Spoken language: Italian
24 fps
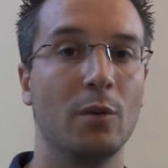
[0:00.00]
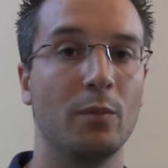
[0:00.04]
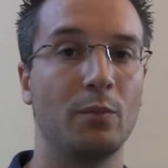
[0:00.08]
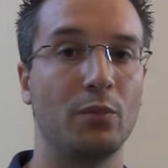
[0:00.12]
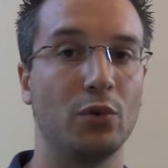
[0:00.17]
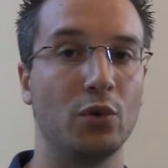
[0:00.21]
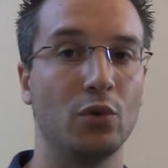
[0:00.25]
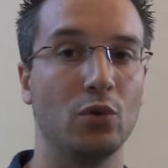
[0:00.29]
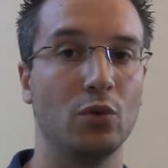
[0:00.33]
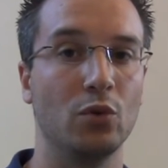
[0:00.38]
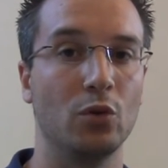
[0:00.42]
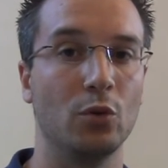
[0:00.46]

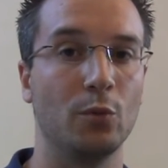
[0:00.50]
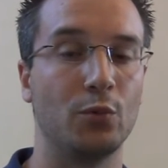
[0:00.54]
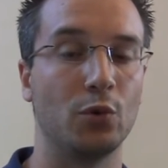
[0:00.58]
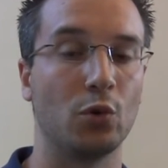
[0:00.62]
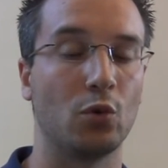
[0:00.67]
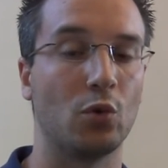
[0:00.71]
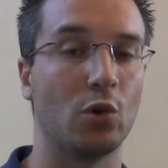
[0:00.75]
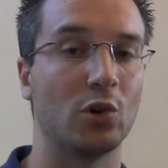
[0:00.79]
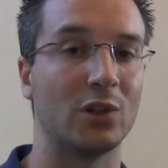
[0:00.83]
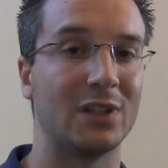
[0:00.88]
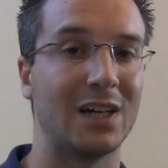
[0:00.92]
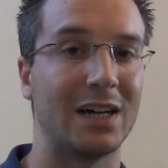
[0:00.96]
più, più
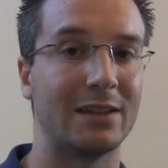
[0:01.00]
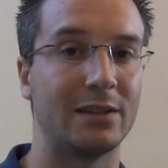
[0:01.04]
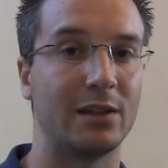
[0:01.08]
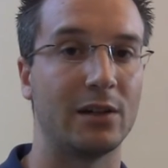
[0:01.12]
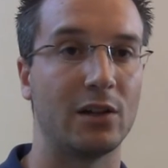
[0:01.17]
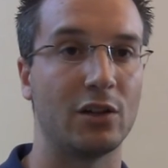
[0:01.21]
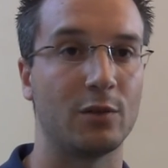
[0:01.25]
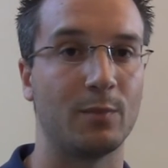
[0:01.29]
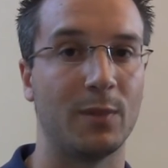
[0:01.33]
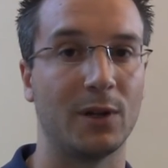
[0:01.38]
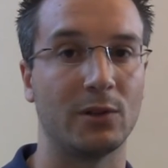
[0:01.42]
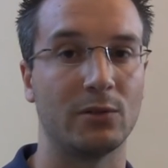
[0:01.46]
quotate
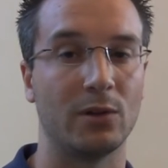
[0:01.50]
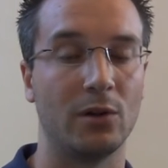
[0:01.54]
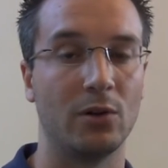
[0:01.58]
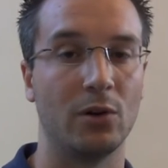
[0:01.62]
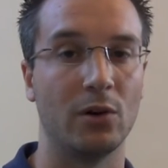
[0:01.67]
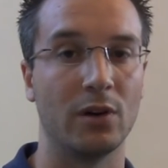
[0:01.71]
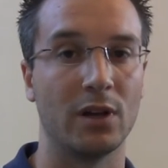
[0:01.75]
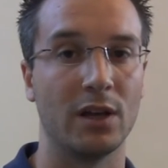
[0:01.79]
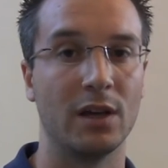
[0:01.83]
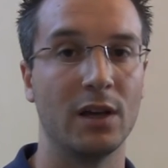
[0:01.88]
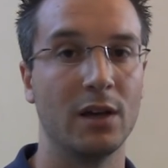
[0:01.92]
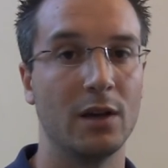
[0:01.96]
rispetto a
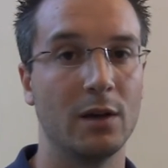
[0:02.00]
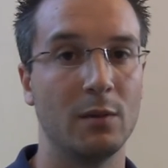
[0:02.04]
noi.